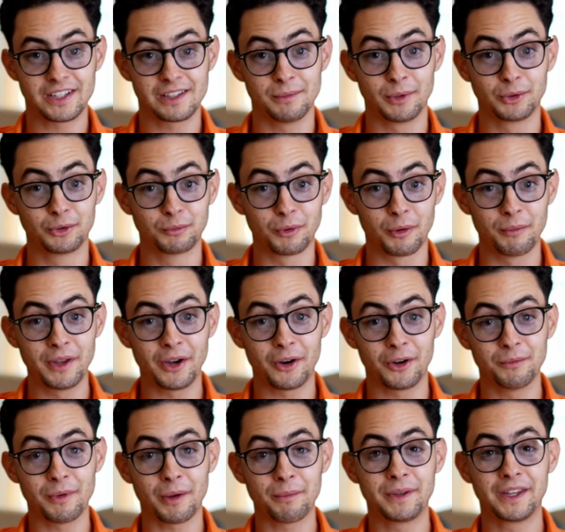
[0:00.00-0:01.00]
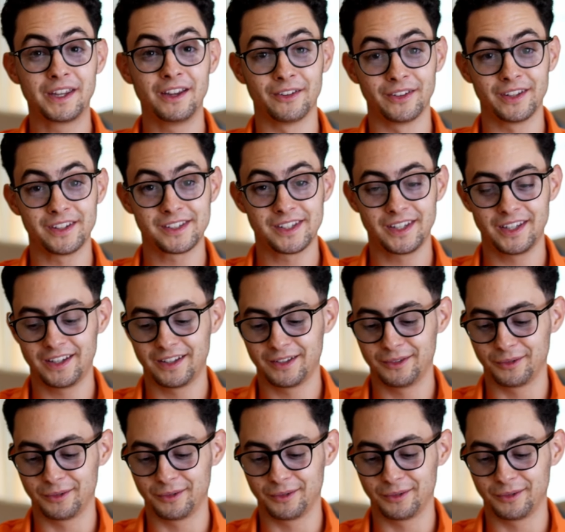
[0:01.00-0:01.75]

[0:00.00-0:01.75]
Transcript: C'est ma toute première Audemars Piguet en acier.